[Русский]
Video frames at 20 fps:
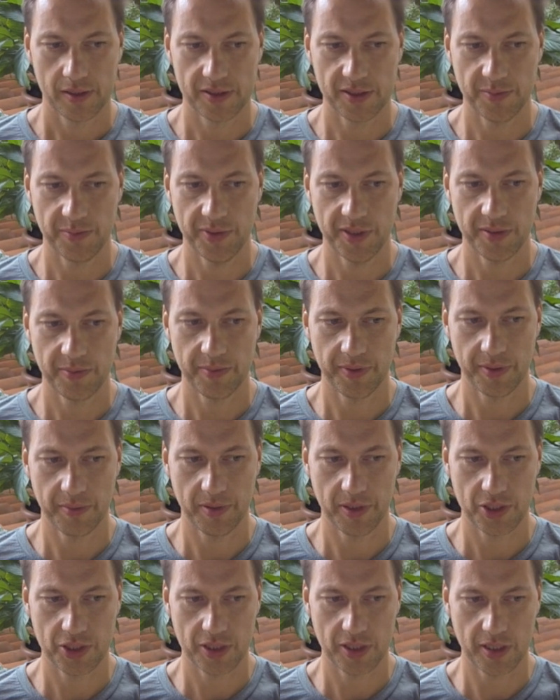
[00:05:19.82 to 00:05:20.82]
Теперь,
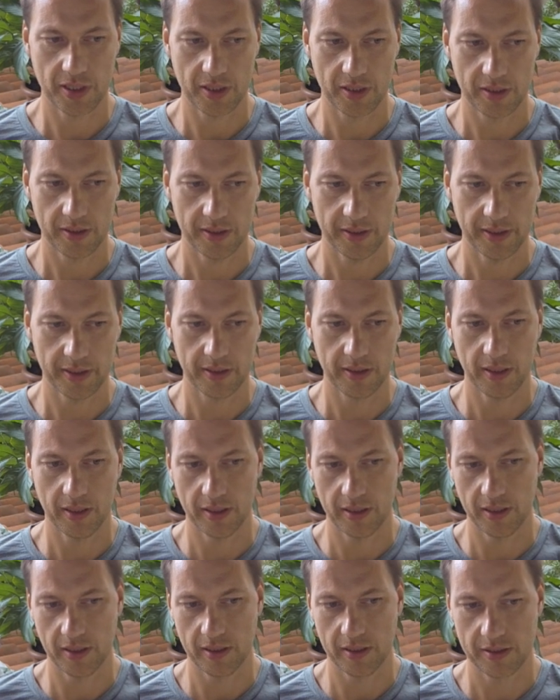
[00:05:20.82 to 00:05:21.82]
приближая и
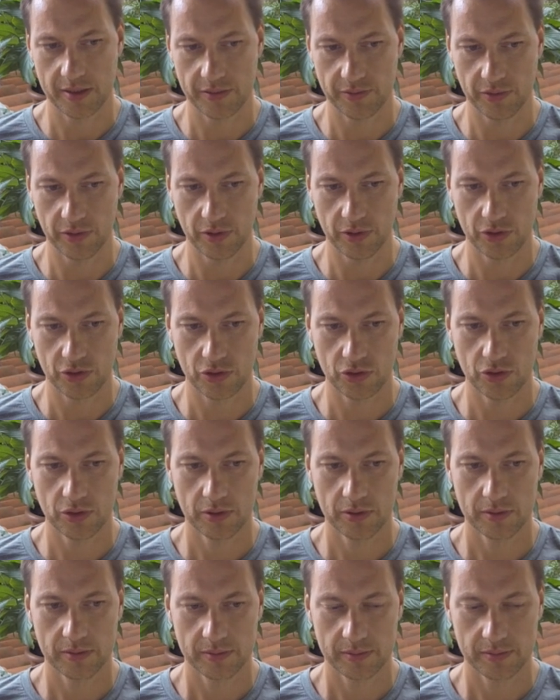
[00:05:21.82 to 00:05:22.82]
отдаляя свое лицо,